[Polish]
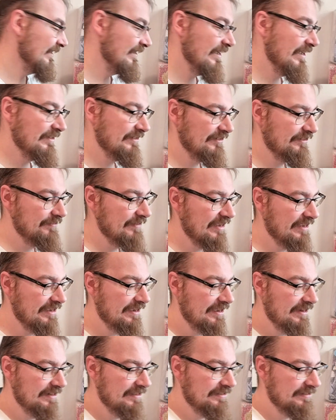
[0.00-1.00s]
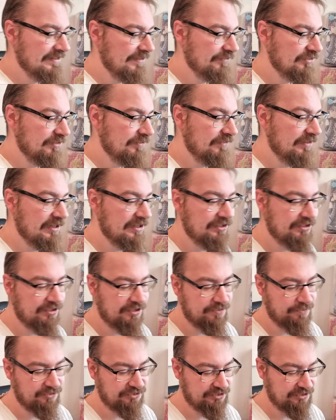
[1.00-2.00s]
Ja się śmieję, ale zawsze w razie
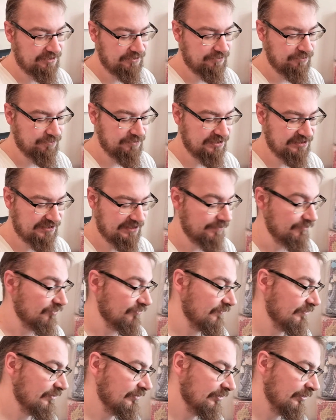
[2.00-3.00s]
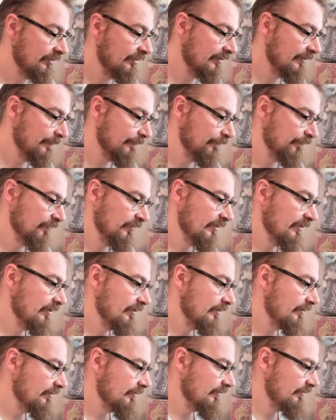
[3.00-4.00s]
czego można u mnie zamówić.
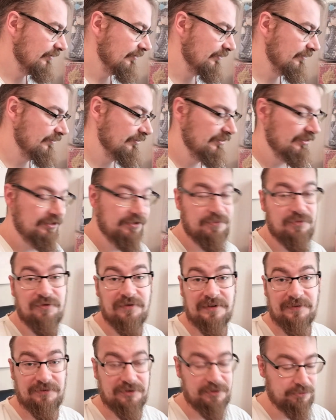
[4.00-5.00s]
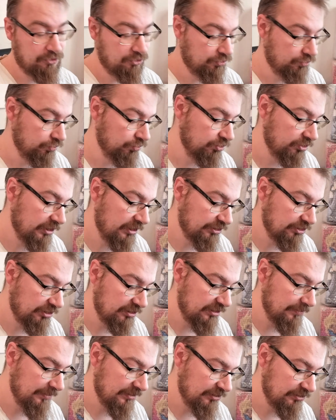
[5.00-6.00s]
Y, tylko mówię, w tym roku już
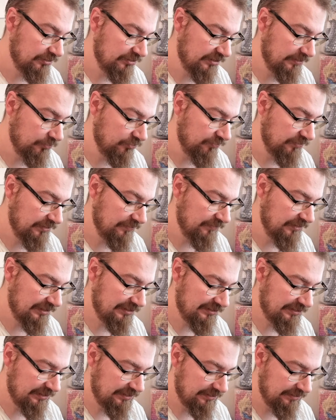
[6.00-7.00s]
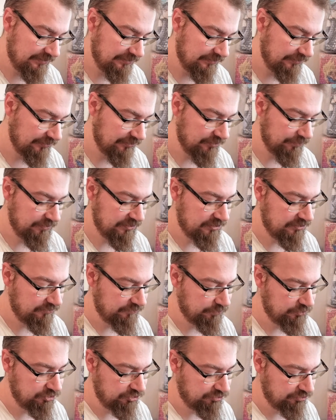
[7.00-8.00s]
raczej nie będzie zamówień więcej. Dopiero
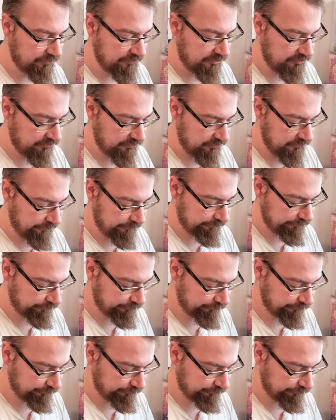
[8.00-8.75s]
w przyszłym roku.